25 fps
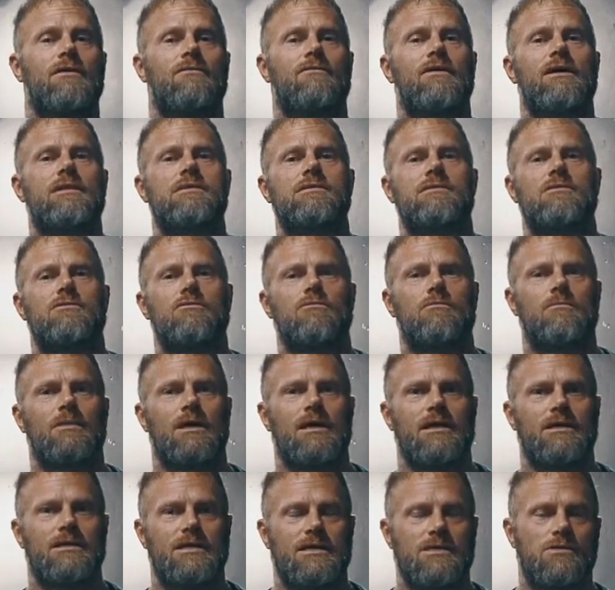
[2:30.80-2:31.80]
Wenn sie nun
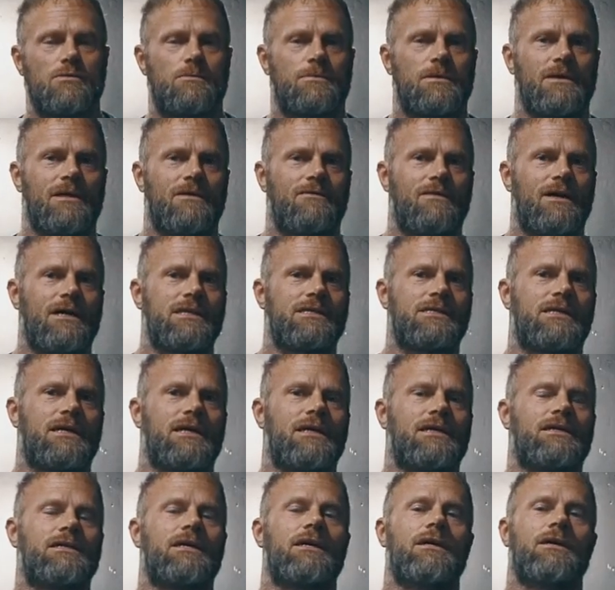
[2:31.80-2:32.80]
mal die Suppe der
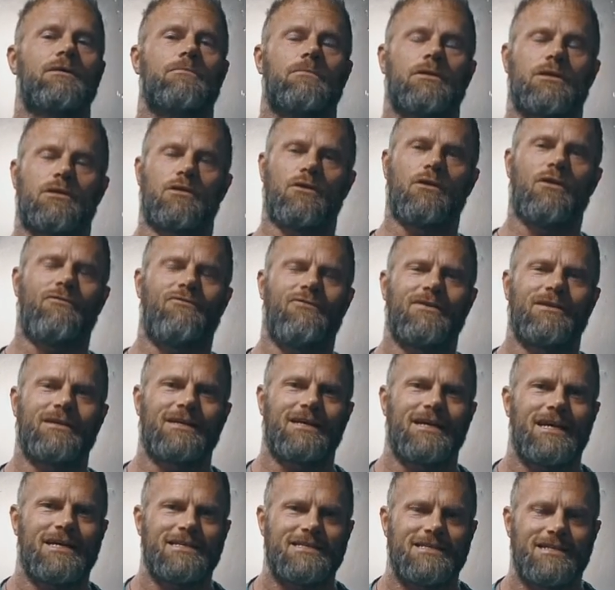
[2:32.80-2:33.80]
Weisheit mit Löffeln
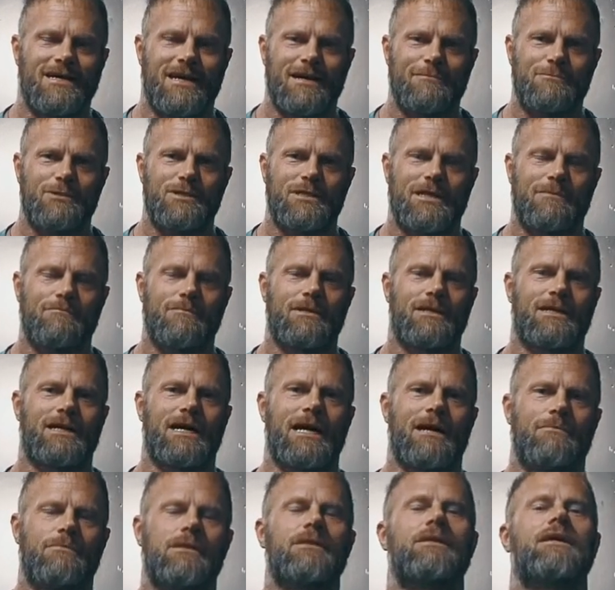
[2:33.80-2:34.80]
gegessen haben statt mit
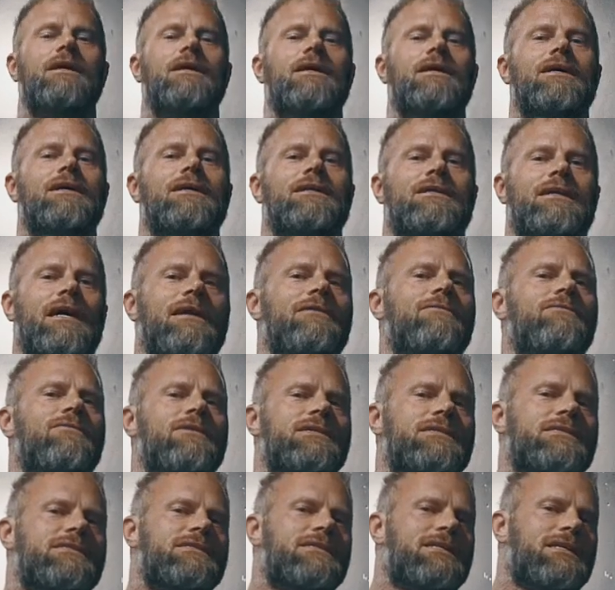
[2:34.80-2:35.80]
Gabeln, dann
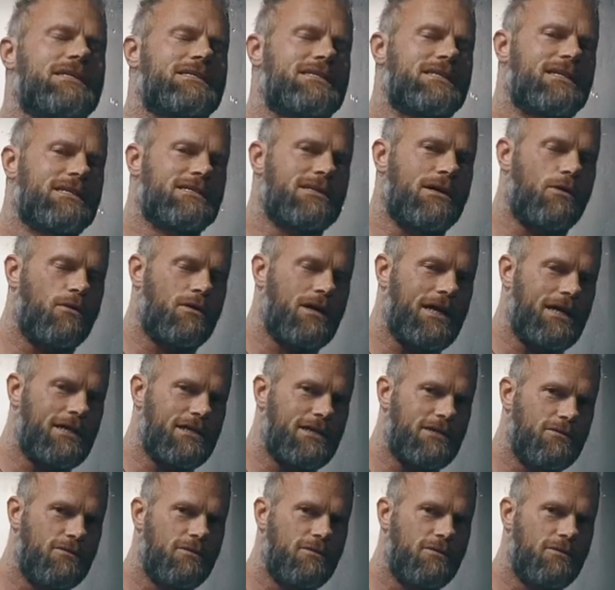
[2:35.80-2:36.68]
wissen sie, dass sie das auch gar nicht